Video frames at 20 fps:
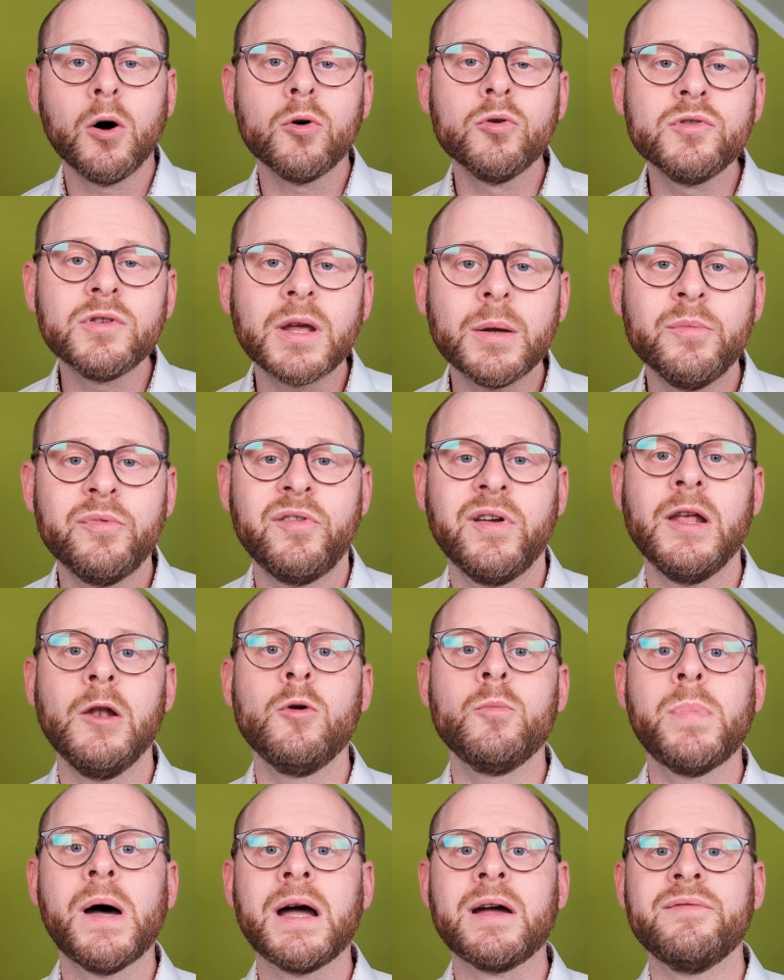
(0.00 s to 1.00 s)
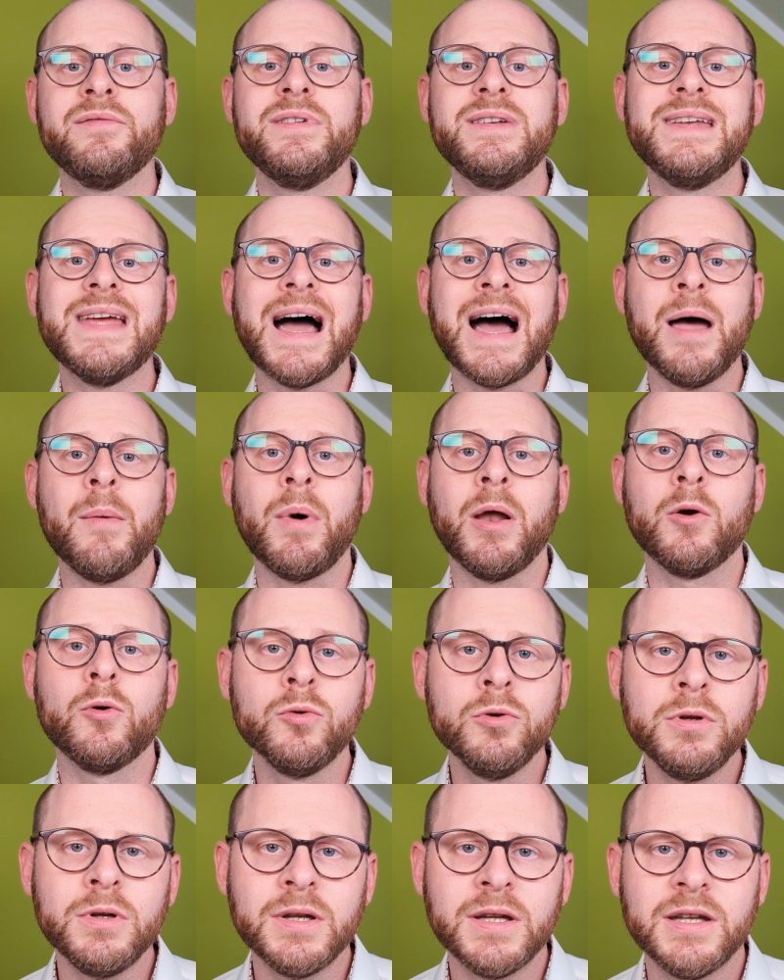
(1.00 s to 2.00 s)
Unsere Empfehlung packen wir dir einmal
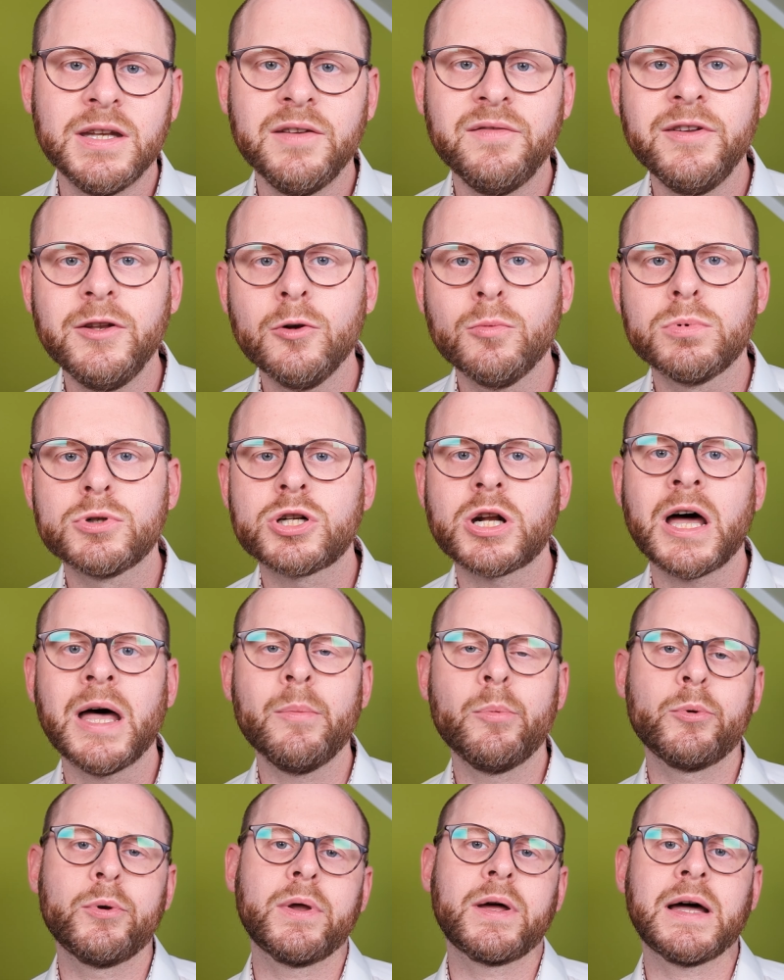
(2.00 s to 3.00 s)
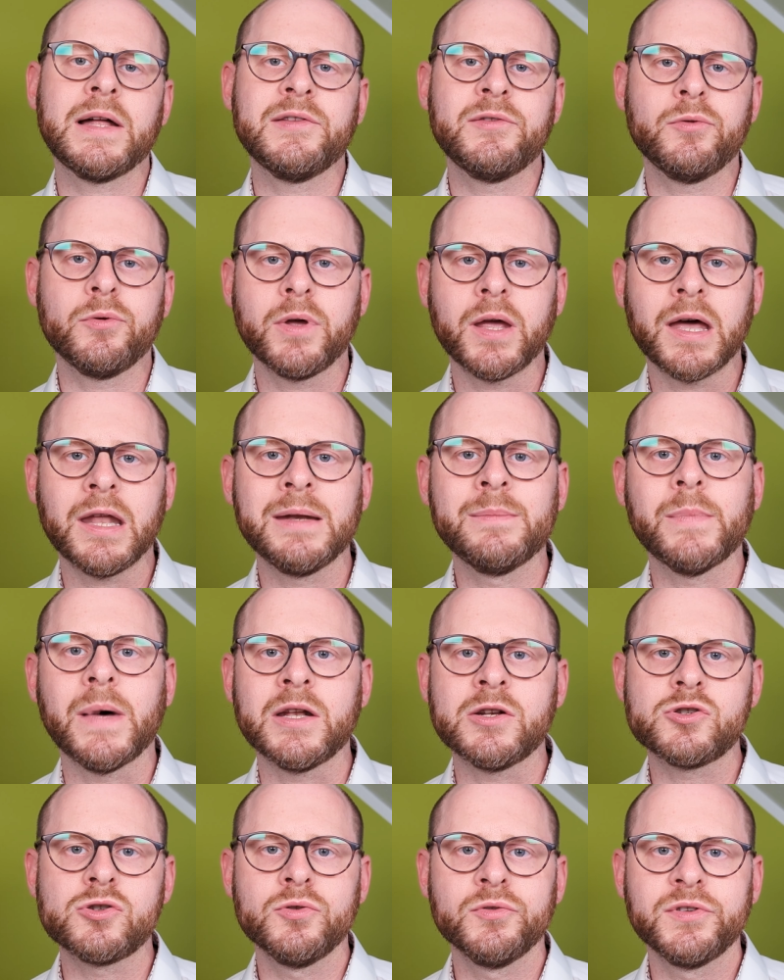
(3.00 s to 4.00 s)
unten in die Videobeschreibung und da kannst du gerne im
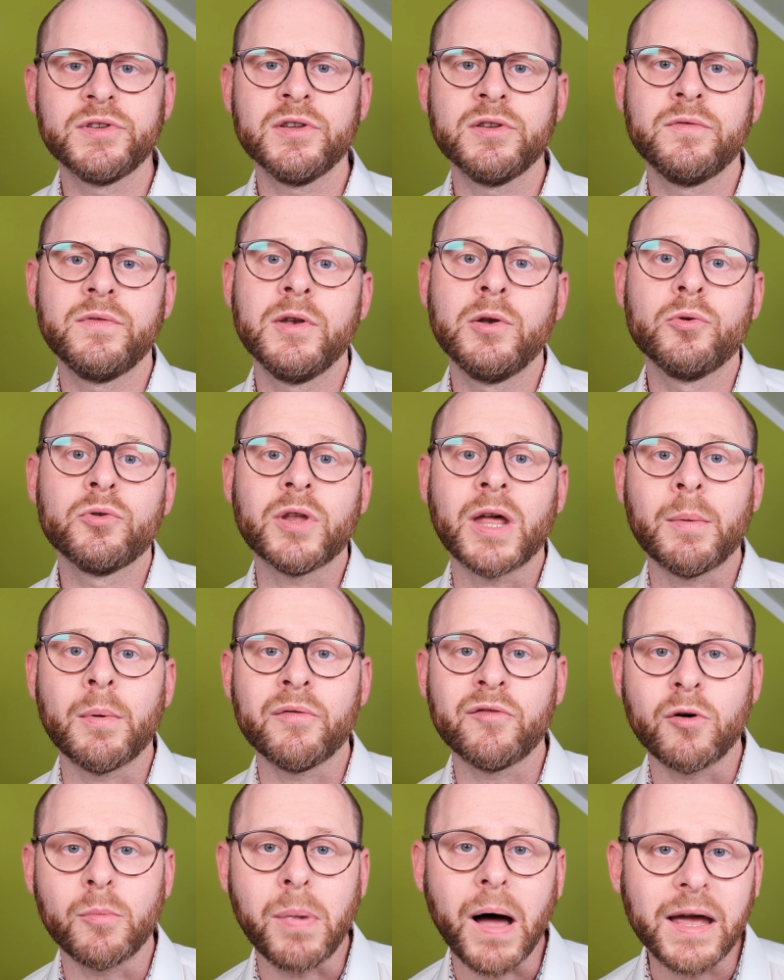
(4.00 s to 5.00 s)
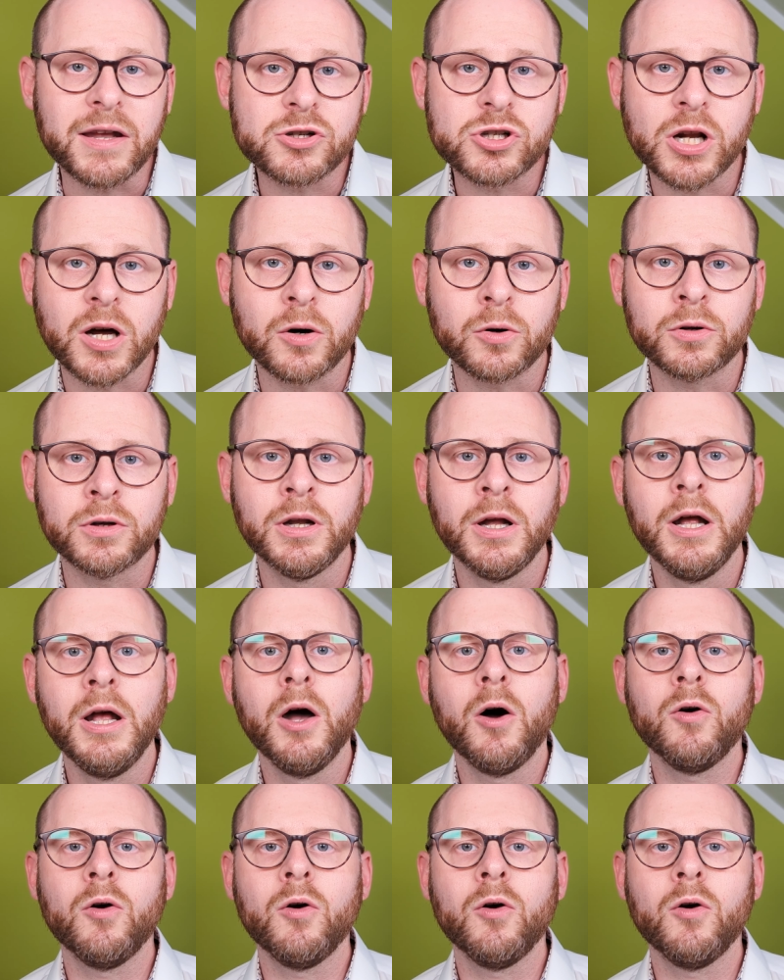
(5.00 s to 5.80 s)
Anschluss des Videos einmal vorbeischauen.